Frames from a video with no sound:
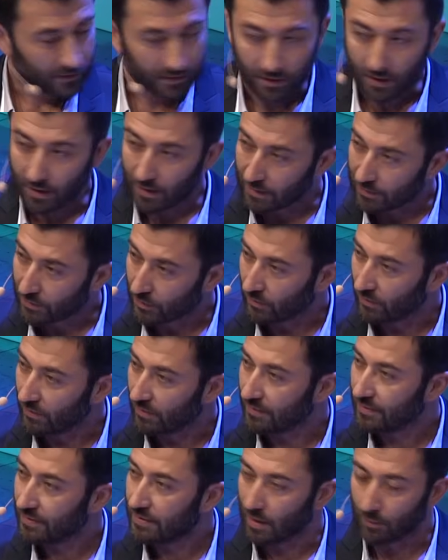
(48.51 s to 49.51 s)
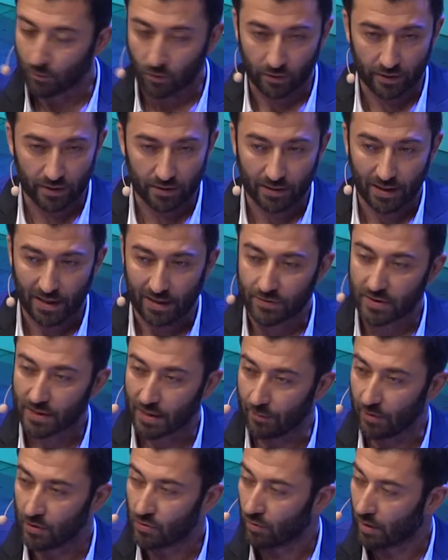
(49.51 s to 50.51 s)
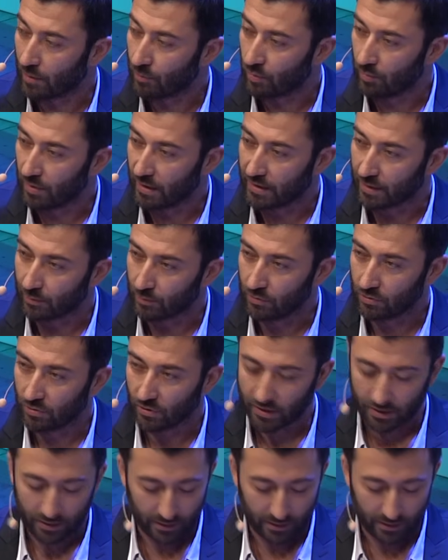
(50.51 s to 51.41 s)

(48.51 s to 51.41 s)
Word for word: tra l'altro siamo in live streaming su repubblica.it,